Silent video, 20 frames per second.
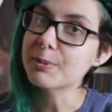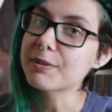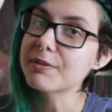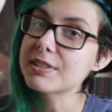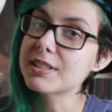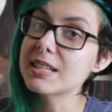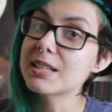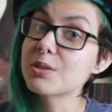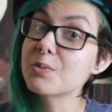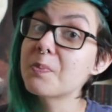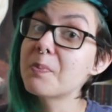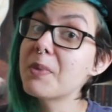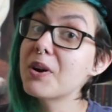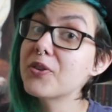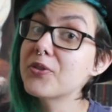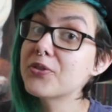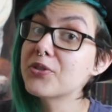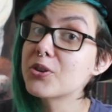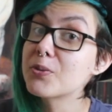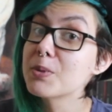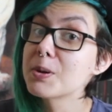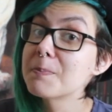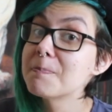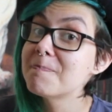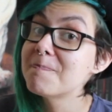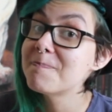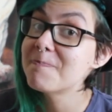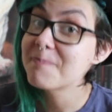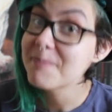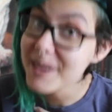pra vocês o meu filme
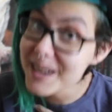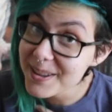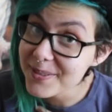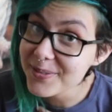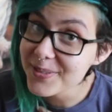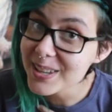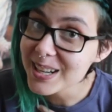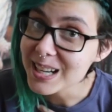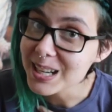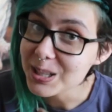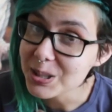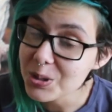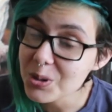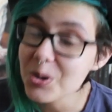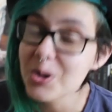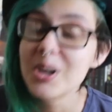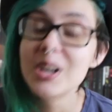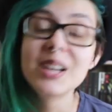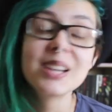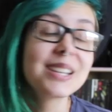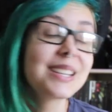preferido,